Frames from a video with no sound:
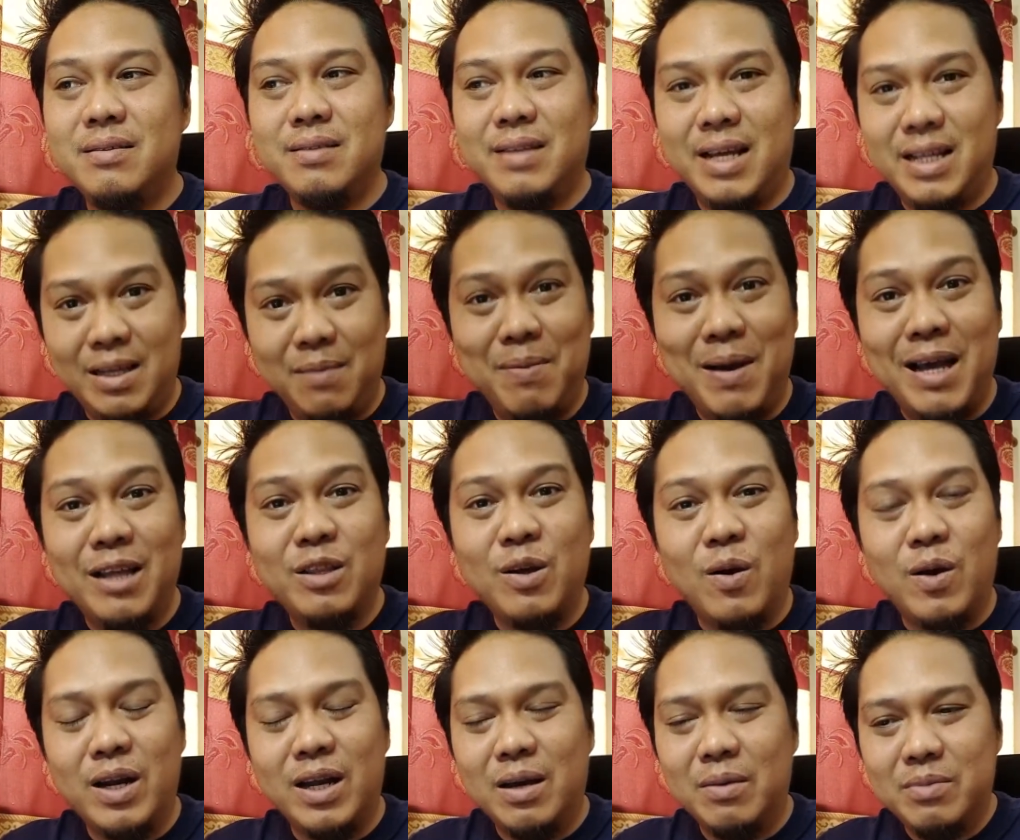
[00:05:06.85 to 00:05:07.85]
อธิบายต่อ
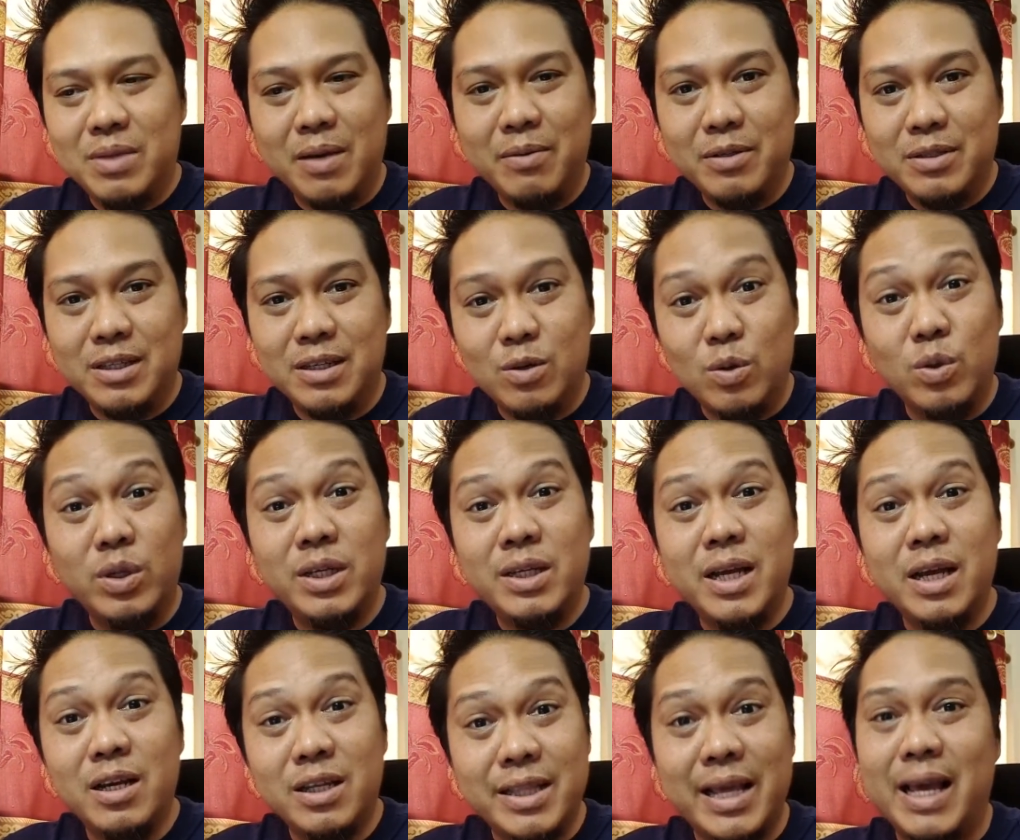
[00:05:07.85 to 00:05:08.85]
นะครับ ถ้าเจอคนที่ใช่
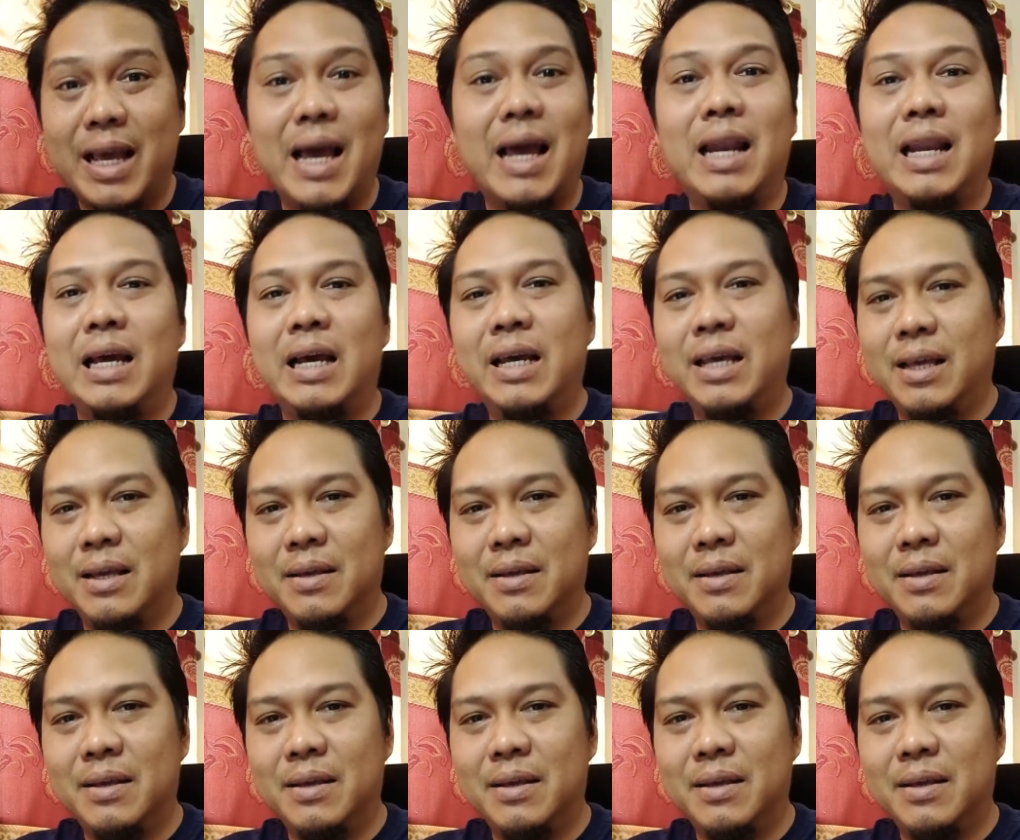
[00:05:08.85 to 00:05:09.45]
ก็แต่งงานเลย